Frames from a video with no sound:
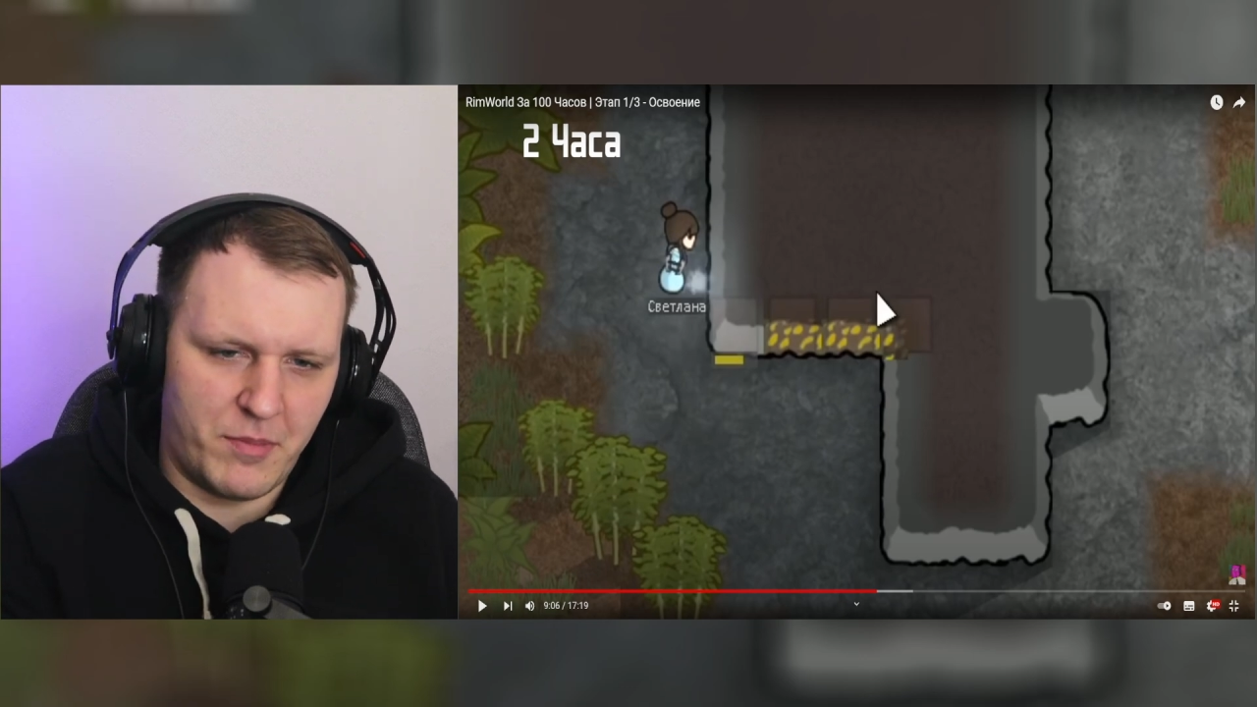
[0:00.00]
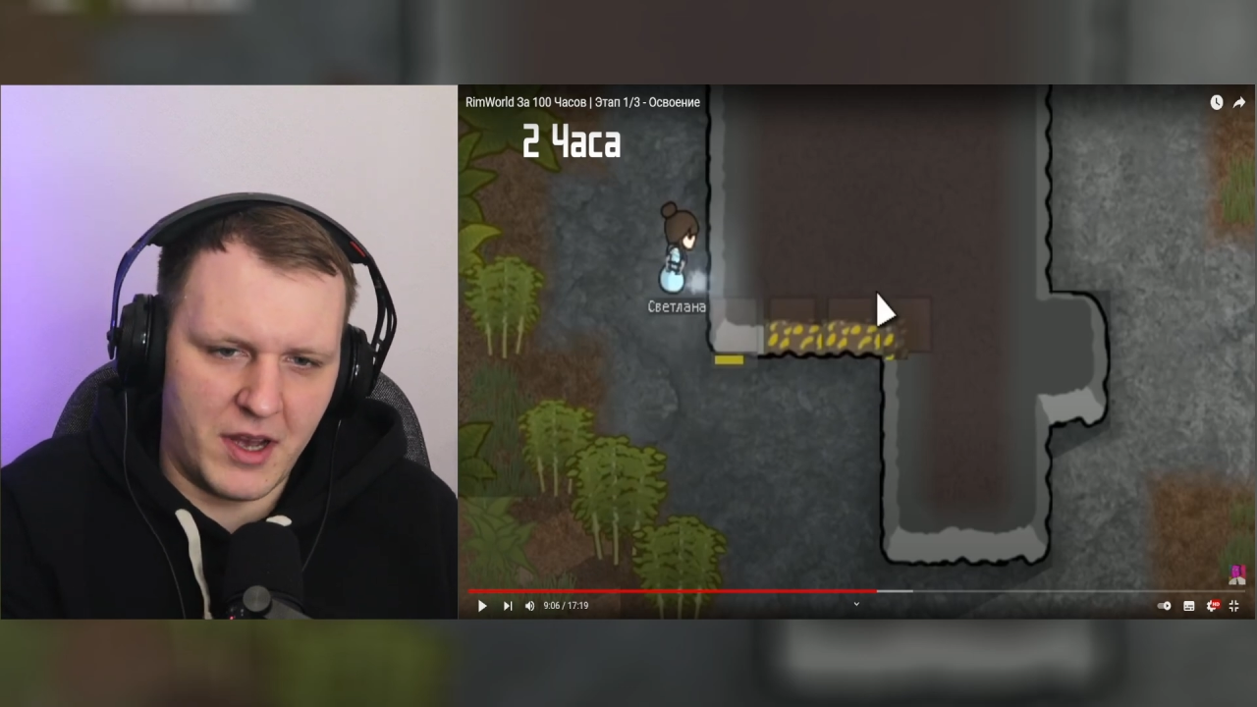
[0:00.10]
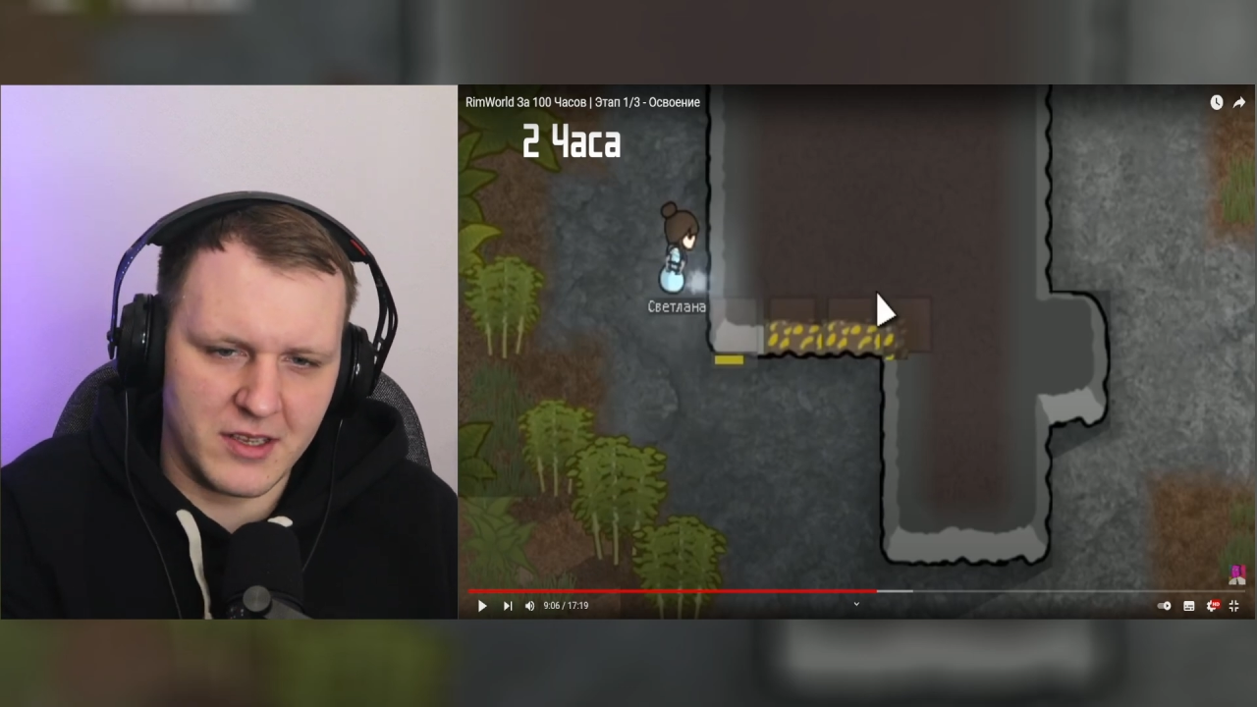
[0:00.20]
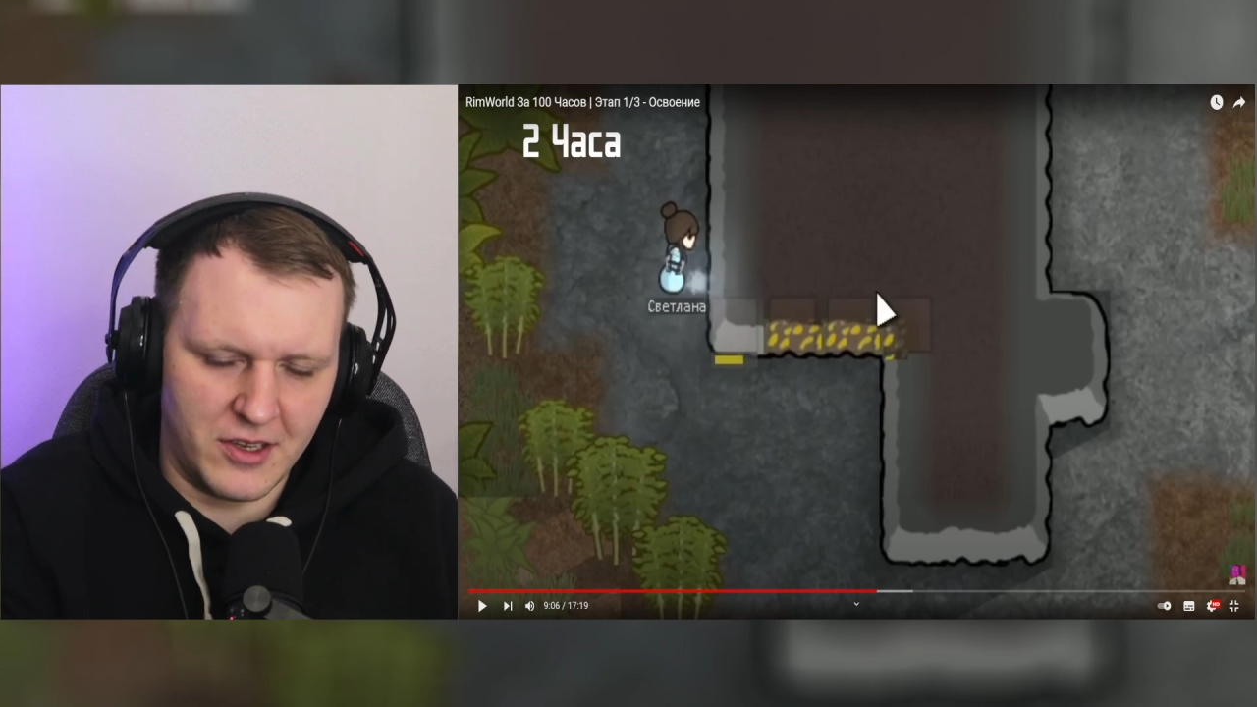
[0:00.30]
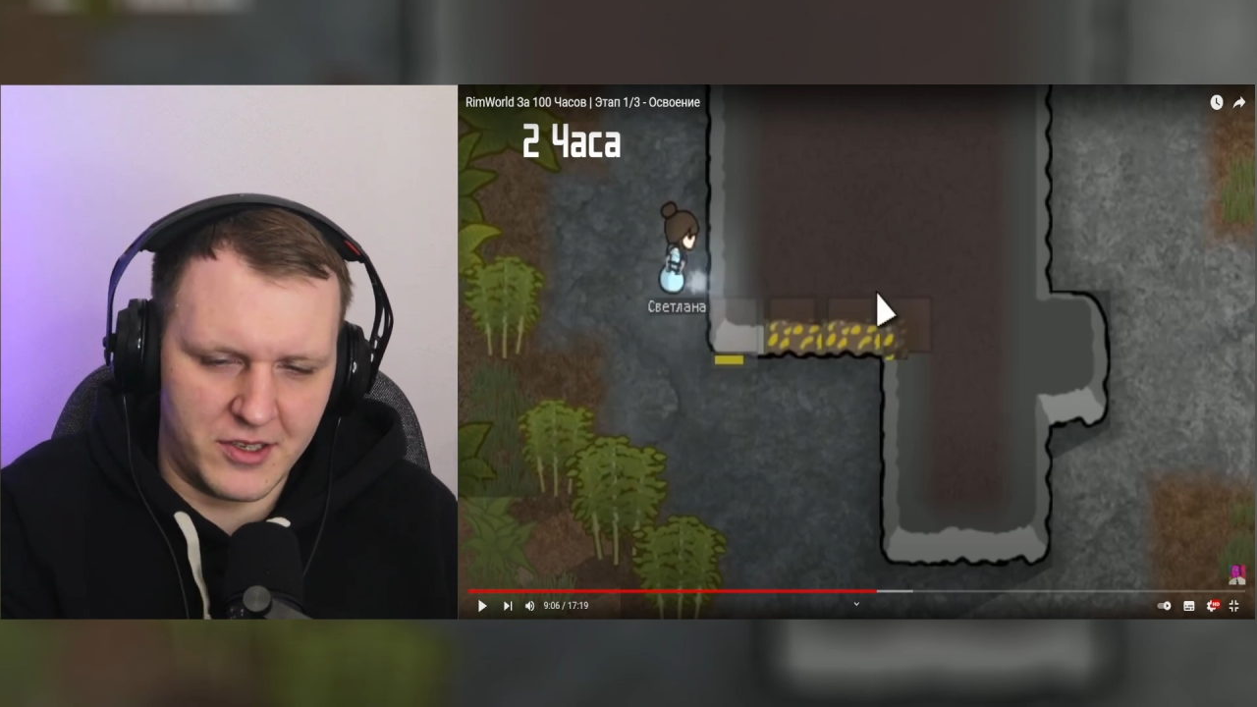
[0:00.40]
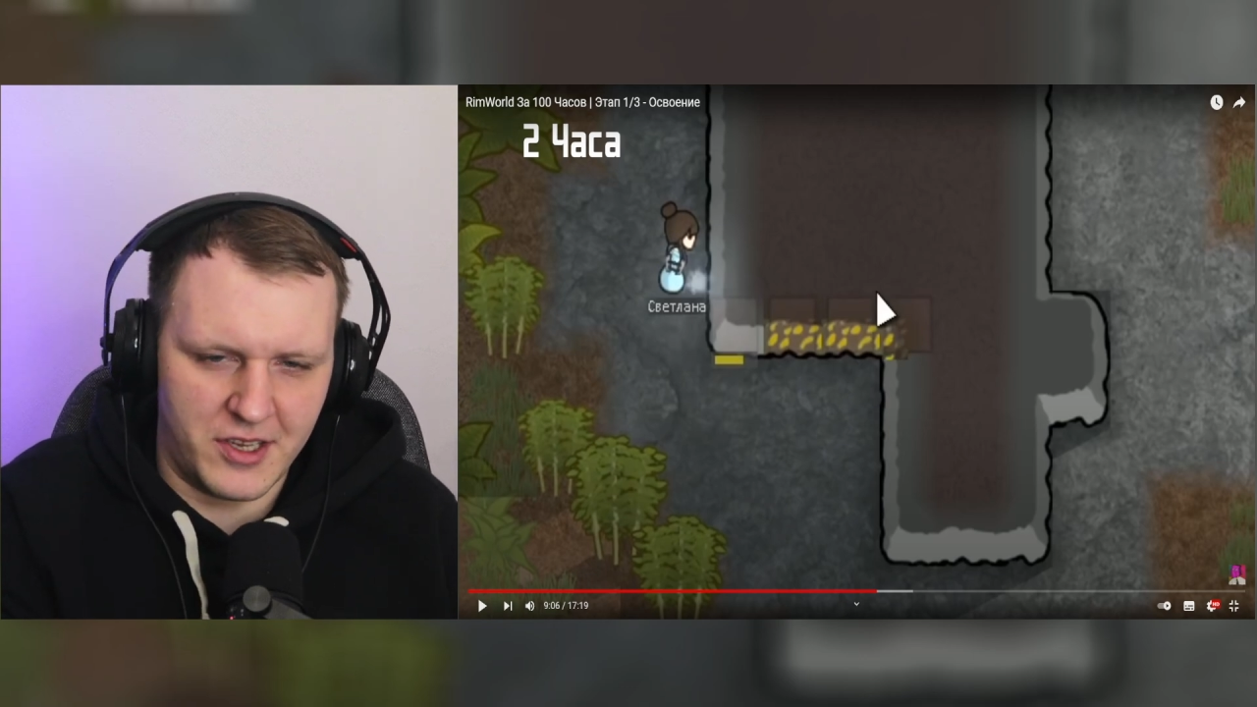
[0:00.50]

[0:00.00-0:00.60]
обмазалась